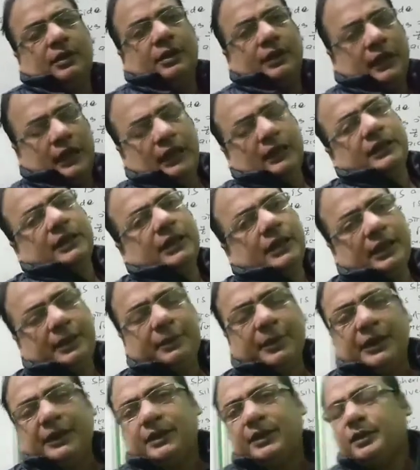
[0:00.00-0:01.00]
यहाँ तक
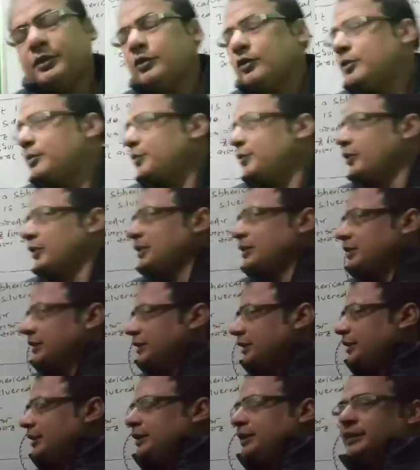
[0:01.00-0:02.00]
के बेसिक को हम लोग
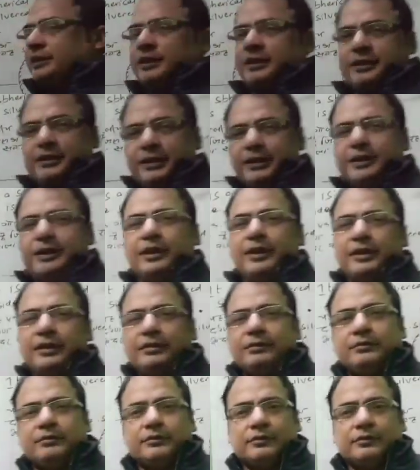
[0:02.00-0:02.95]
अच्छी तरीके से सीखे